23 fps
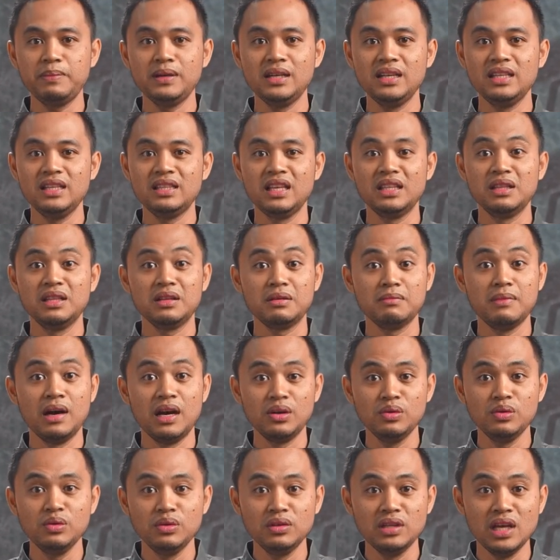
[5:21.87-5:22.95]
penelitian
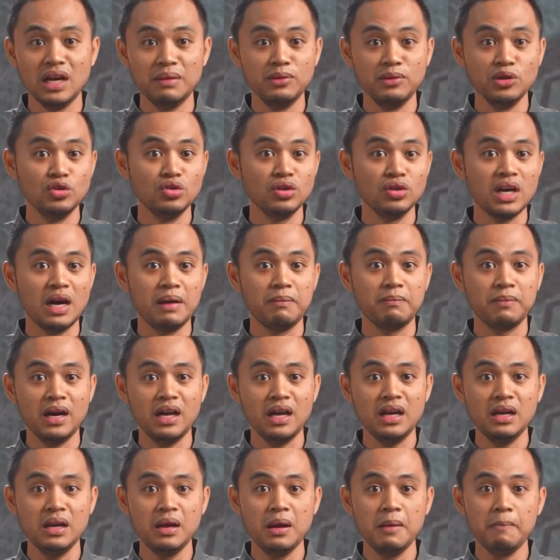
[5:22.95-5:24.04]
terbaru yang
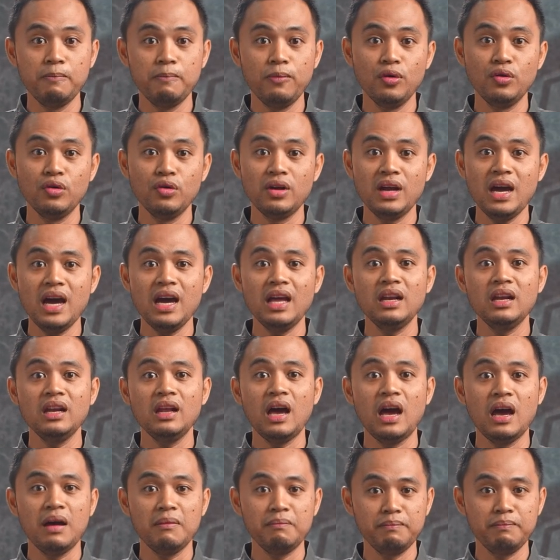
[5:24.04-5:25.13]
mengungkapkan penggunaan
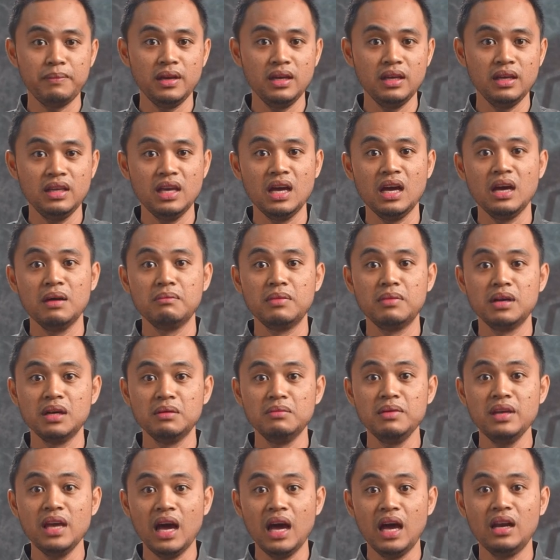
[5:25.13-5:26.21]
HP yang
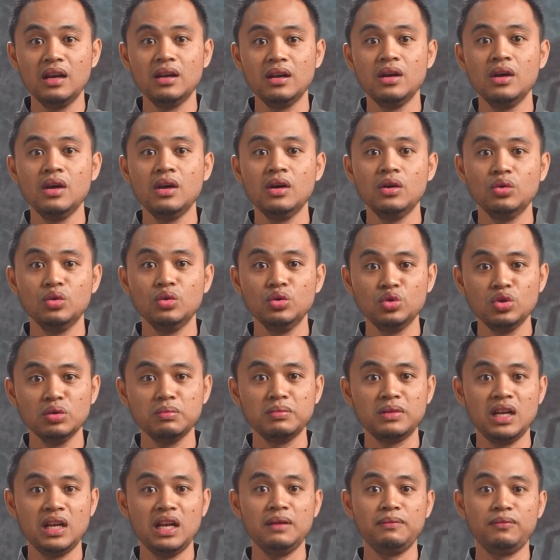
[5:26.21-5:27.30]
berlebihan untuk
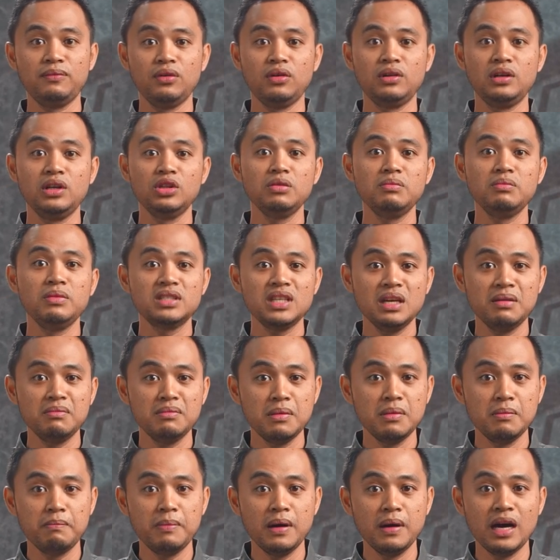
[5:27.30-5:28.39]
menelpon itu bisa
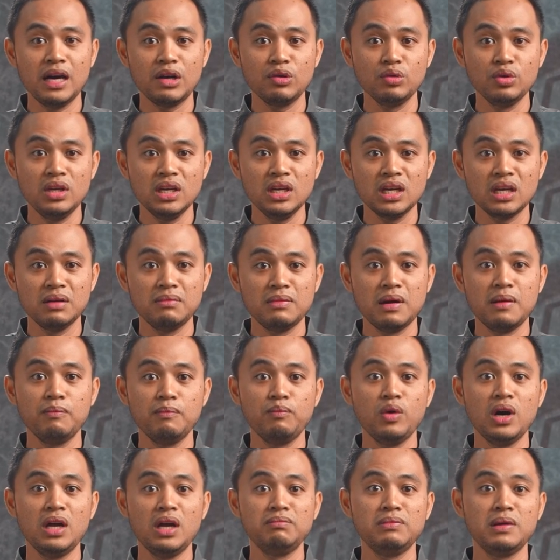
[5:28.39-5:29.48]
mempengaruhi
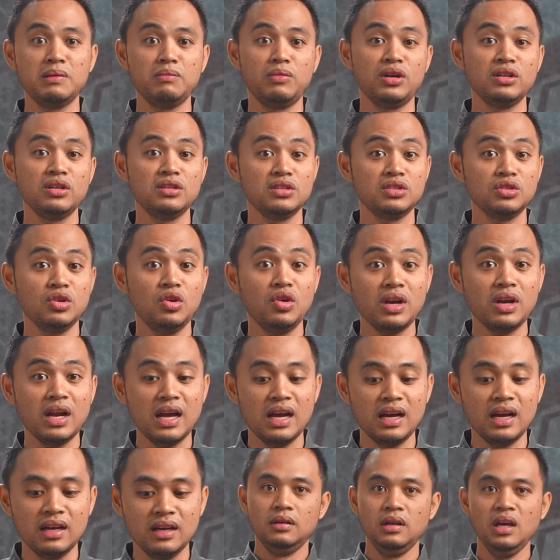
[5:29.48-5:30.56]
kemampuan memori
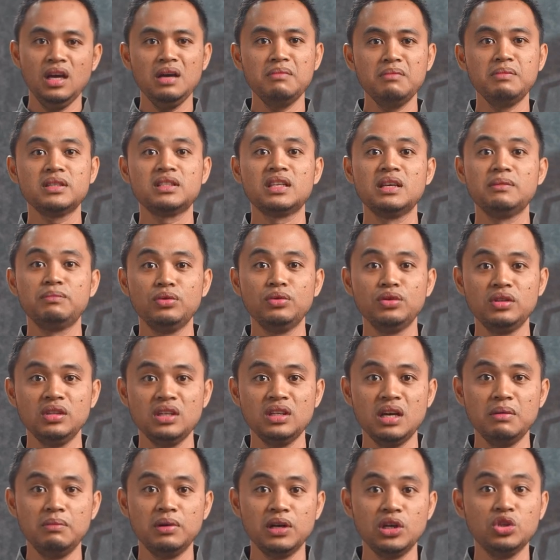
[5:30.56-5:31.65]
seseorang. Ya, meskipun
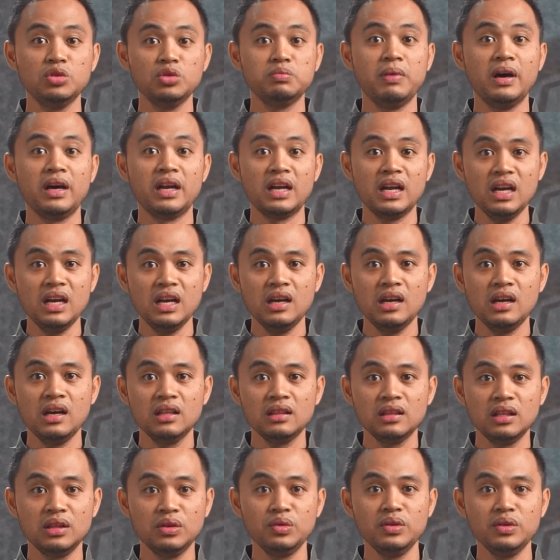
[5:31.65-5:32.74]
tidak begitu parah,
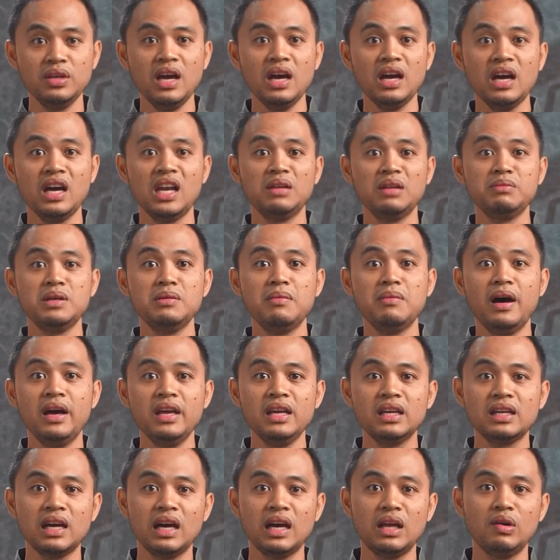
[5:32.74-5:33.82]
Tentunya akan lebih
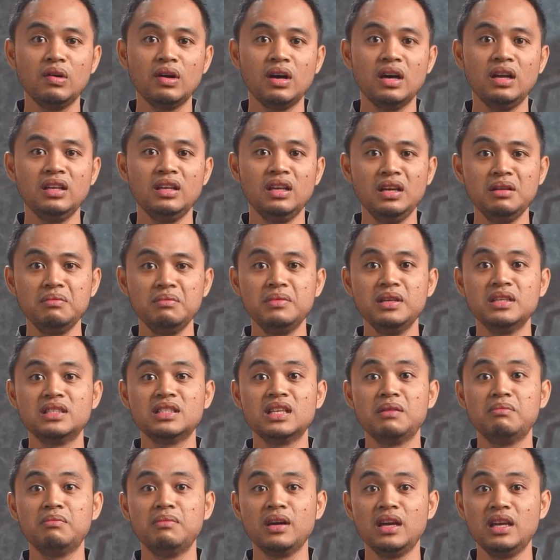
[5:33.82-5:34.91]
baik kalau kalian
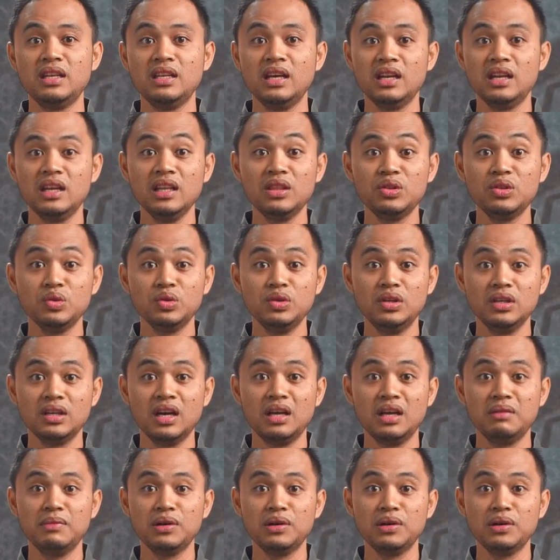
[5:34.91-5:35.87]
bisa menghindari itu dengan